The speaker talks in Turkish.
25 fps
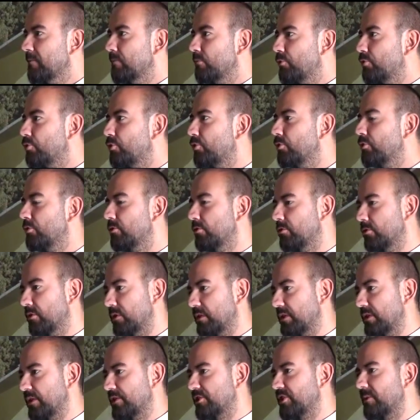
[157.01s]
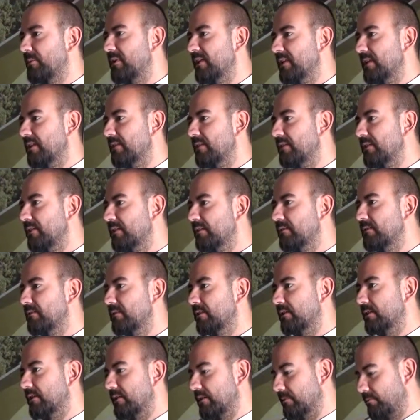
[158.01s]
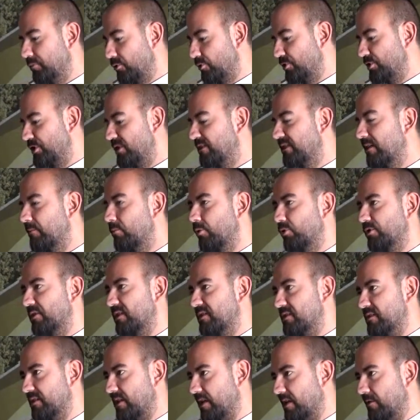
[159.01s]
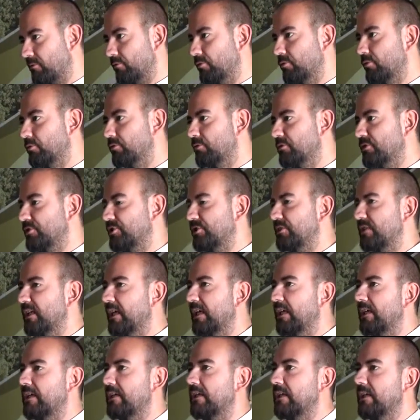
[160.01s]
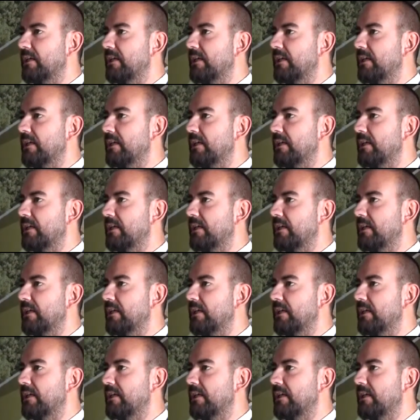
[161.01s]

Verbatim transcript: Bütün e, yaşam alanını e, projenin tam ortasında, avlunun içinde